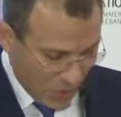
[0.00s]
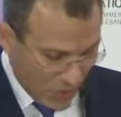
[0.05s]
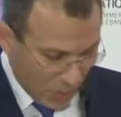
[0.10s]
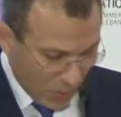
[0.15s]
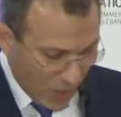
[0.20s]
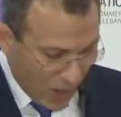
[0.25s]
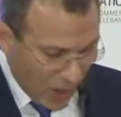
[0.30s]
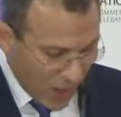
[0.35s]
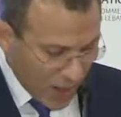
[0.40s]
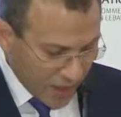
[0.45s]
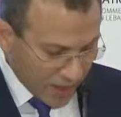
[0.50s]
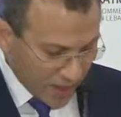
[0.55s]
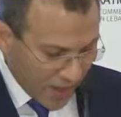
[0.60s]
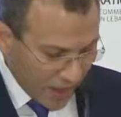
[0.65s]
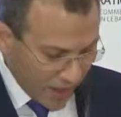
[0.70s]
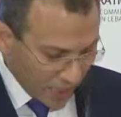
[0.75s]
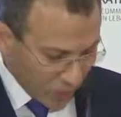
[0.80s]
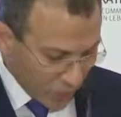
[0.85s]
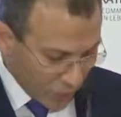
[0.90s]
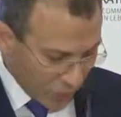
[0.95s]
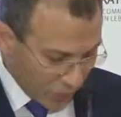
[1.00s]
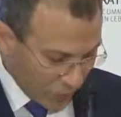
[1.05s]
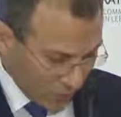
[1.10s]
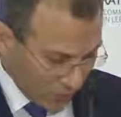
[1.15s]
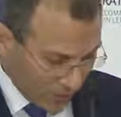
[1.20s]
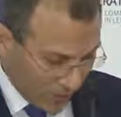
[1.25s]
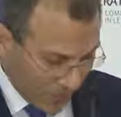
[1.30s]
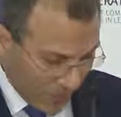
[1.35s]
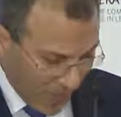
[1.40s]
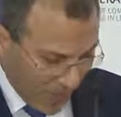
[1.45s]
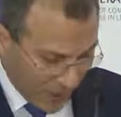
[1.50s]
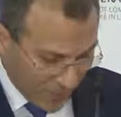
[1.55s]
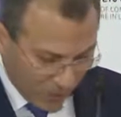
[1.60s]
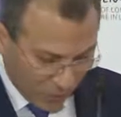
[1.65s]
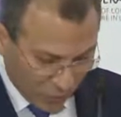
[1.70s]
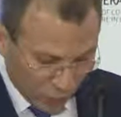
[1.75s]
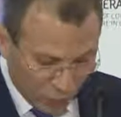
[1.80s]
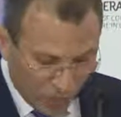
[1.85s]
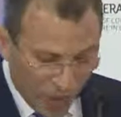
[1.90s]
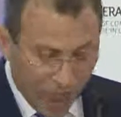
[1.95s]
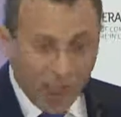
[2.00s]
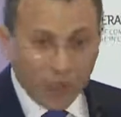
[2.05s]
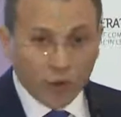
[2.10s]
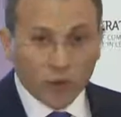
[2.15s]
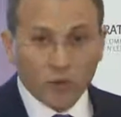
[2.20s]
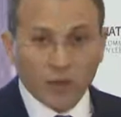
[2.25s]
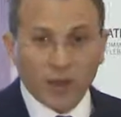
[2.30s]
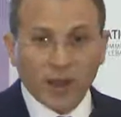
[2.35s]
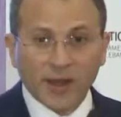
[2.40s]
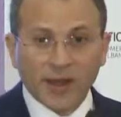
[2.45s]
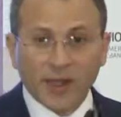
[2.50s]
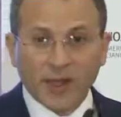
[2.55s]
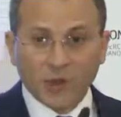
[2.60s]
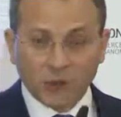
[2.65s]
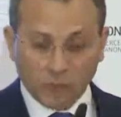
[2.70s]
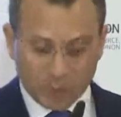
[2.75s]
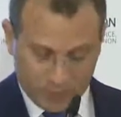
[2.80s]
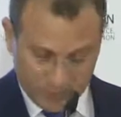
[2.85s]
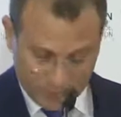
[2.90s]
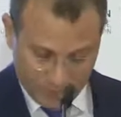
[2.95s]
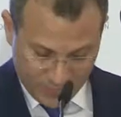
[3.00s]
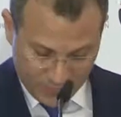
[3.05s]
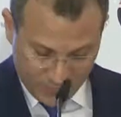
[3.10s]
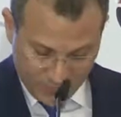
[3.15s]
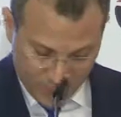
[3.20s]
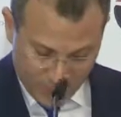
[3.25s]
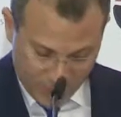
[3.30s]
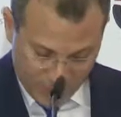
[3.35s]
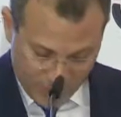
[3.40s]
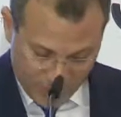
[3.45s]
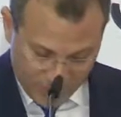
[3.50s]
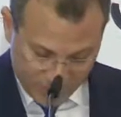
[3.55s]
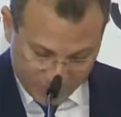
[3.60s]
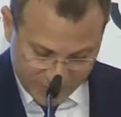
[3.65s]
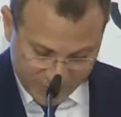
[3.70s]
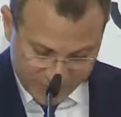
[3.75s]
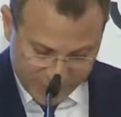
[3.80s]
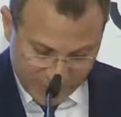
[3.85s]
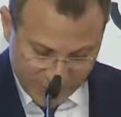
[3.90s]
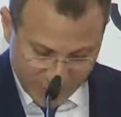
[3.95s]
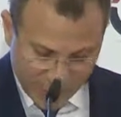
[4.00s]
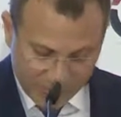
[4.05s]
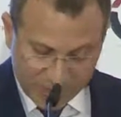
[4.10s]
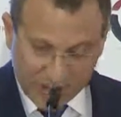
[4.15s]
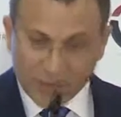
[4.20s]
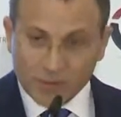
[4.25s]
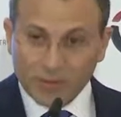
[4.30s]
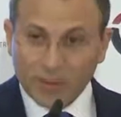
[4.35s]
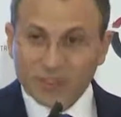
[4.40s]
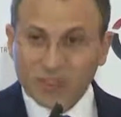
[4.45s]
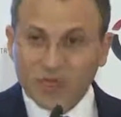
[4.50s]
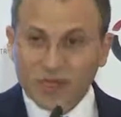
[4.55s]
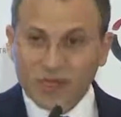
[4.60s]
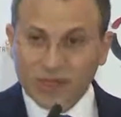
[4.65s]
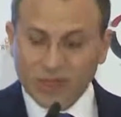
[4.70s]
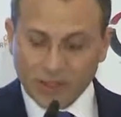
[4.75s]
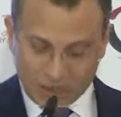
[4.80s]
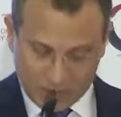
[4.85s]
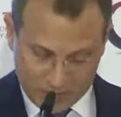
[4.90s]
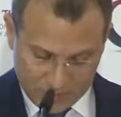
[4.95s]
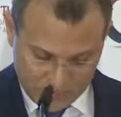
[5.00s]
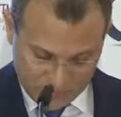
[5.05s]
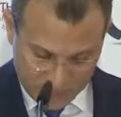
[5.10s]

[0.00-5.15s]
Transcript: وها نحن نعمل معكم اليوم في الثروة البشرية